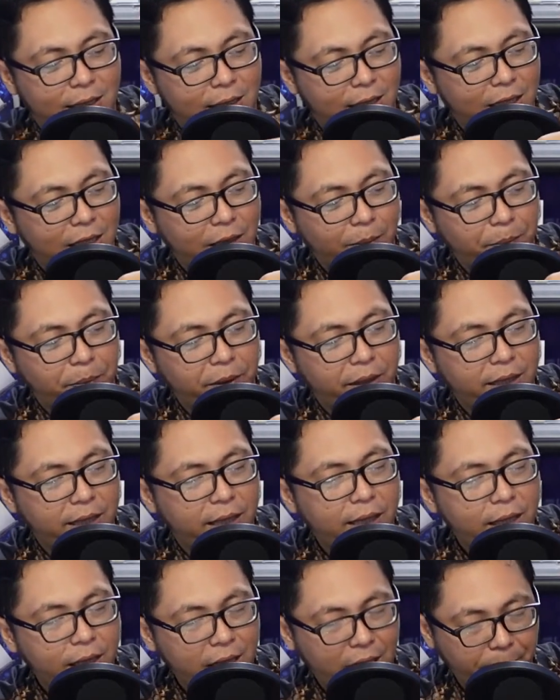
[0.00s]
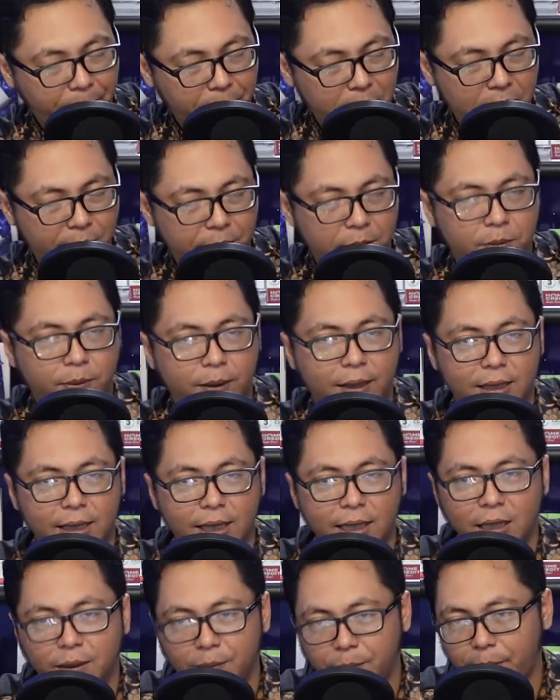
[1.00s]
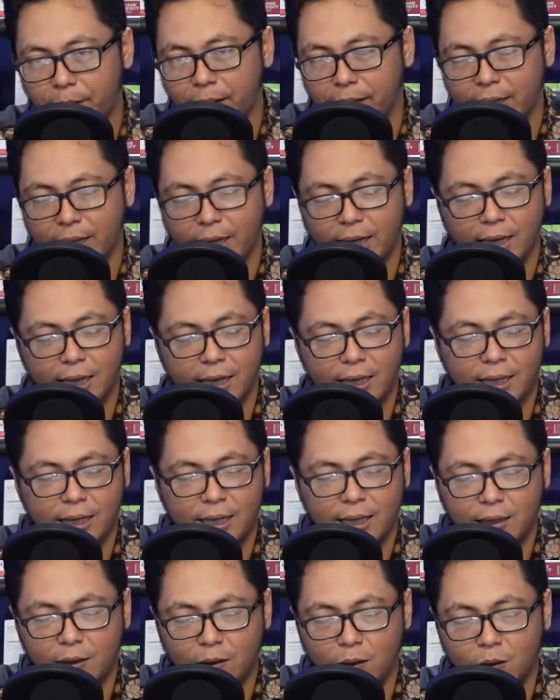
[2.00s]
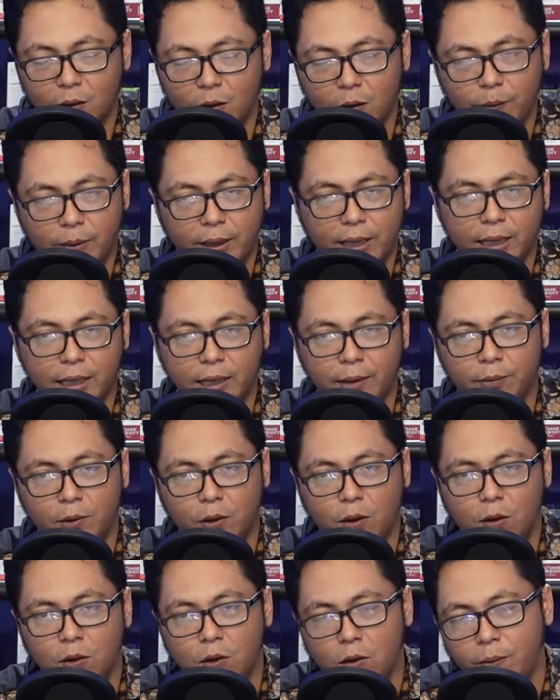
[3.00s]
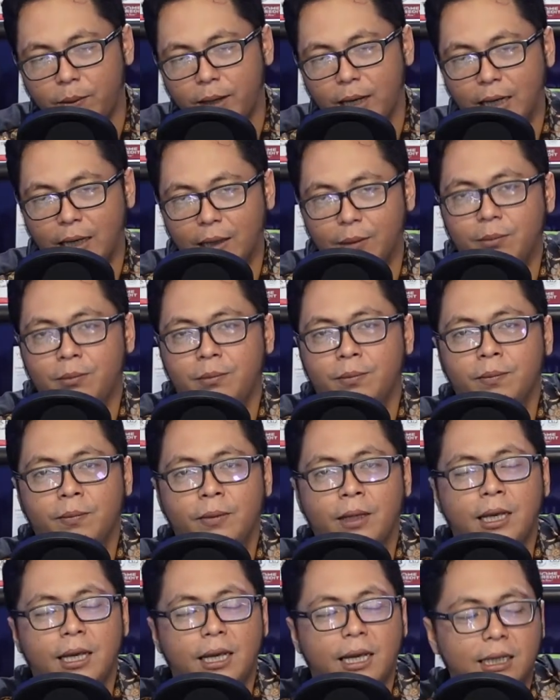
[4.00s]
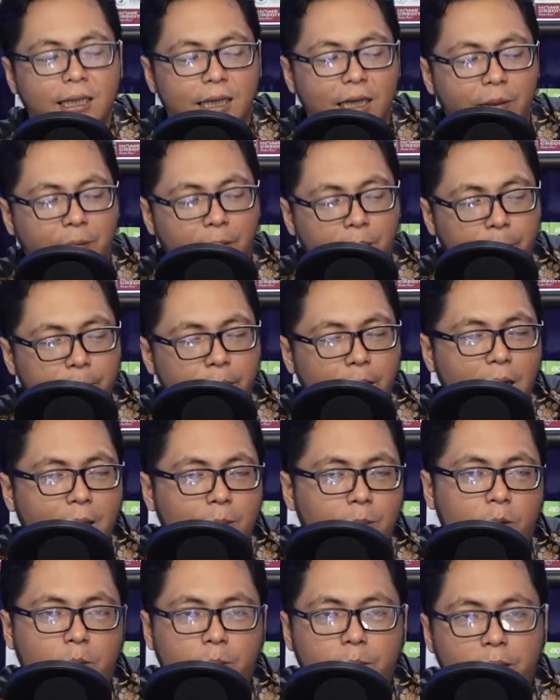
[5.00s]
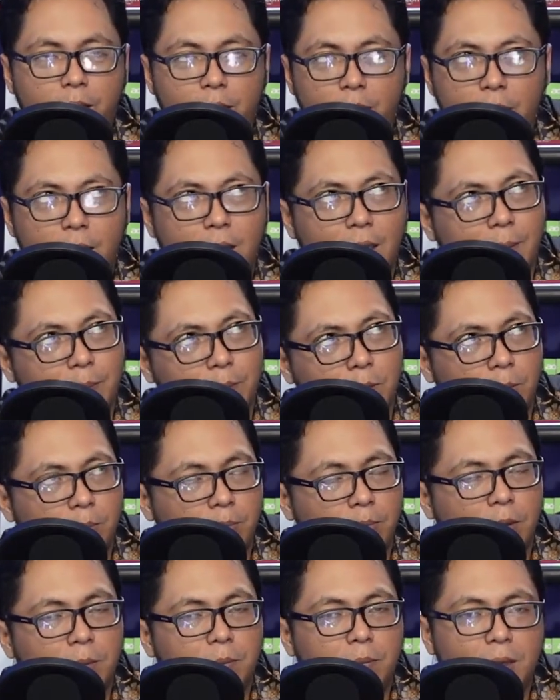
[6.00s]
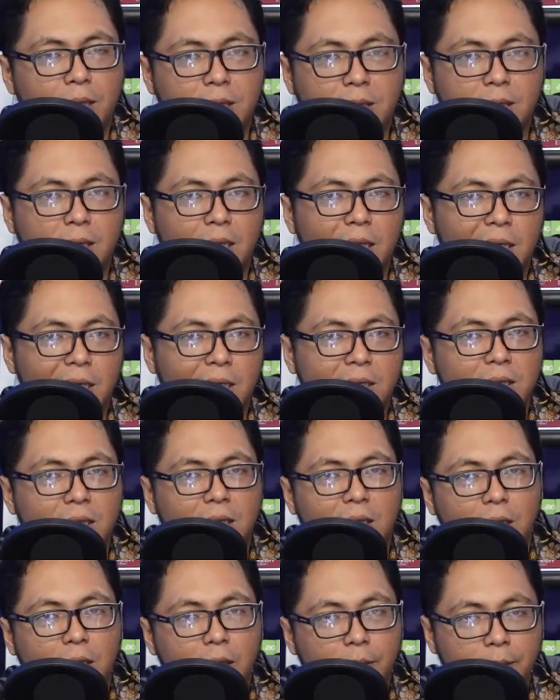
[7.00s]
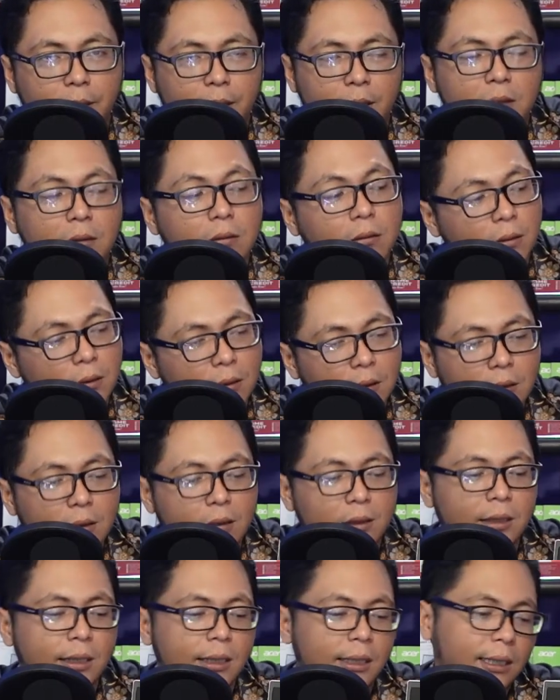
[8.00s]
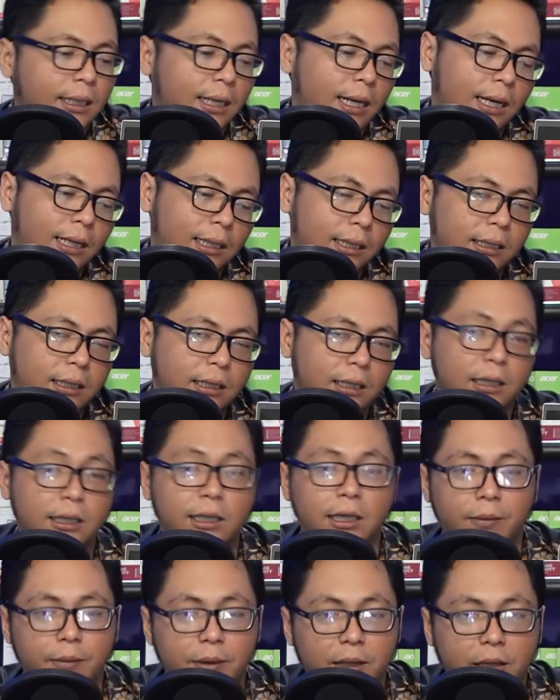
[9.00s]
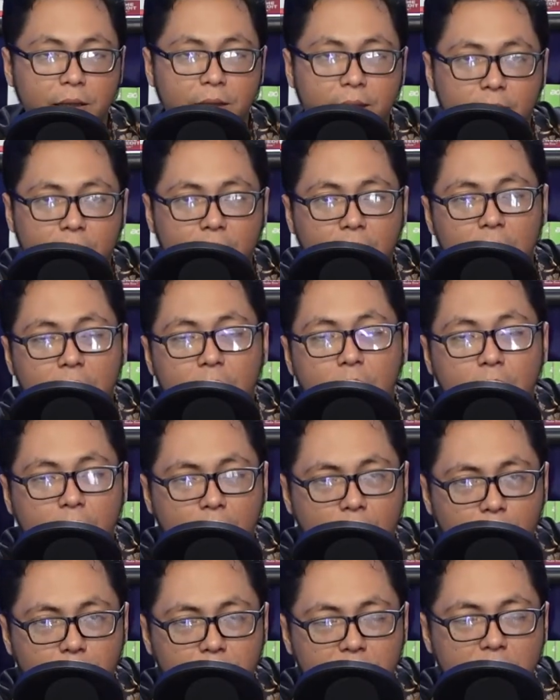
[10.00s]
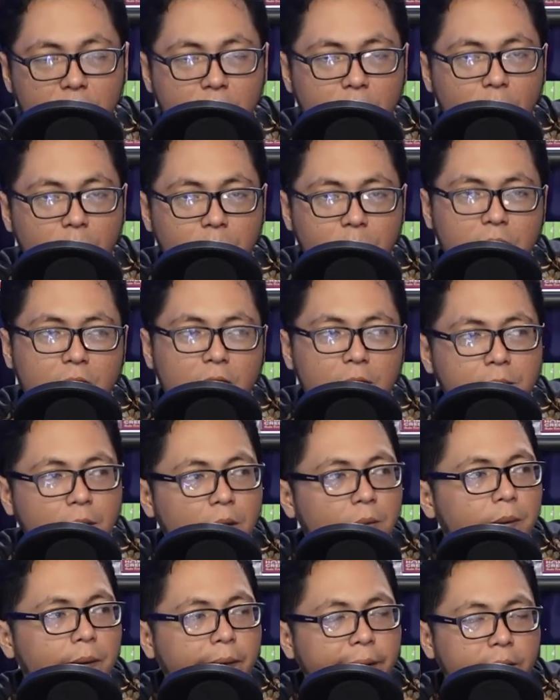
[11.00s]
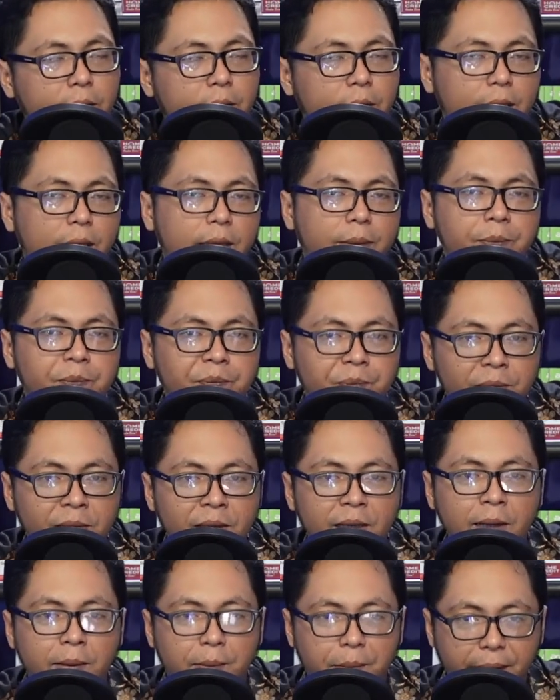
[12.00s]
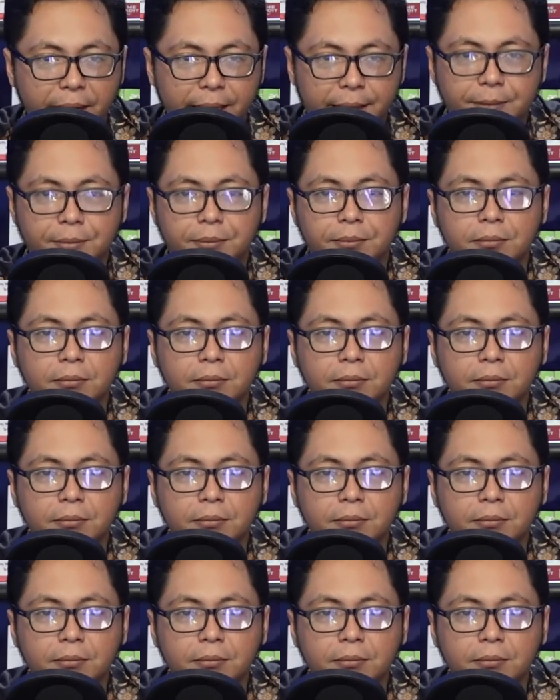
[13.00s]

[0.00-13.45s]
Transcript: di tepinya ini tipis-tipis banget ya dia pakai 0,6 0,6 jadi bener-bener laptop ini laptop 14 dengan rasa 13 jadi enggak gede-gede amat gitu ya kalau, besar terlalu besar dibawa-bawa itu kan berat